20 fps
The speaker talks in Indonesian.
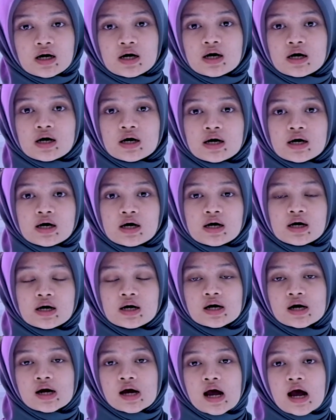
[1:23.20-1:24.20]
uh,
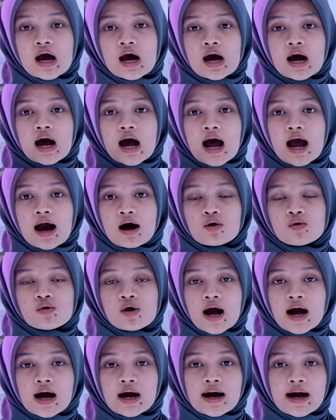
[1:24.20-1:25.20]
aku
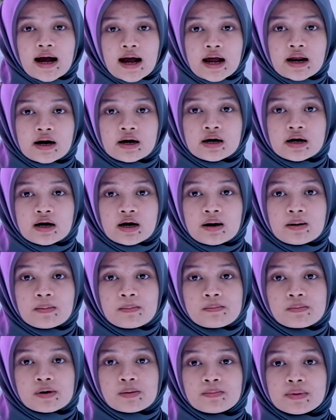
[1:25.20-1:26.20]
akan
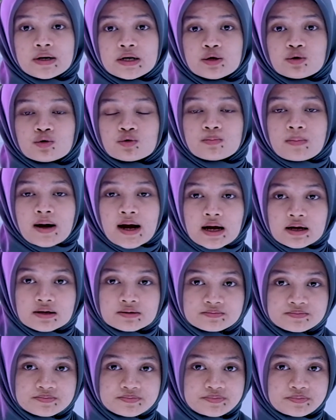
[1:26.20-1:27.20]
membeli rumah